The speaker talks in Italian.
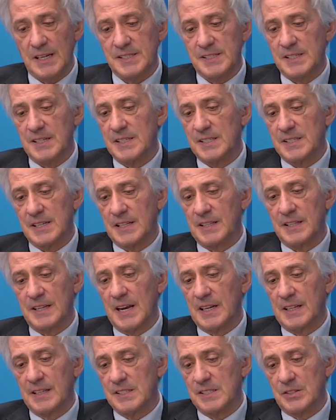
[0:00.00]
senza
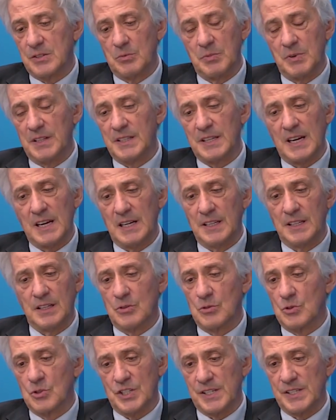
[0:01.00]
attacchi strumentali che
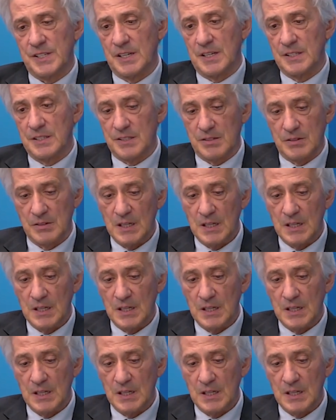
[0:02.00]
non c'ha senso.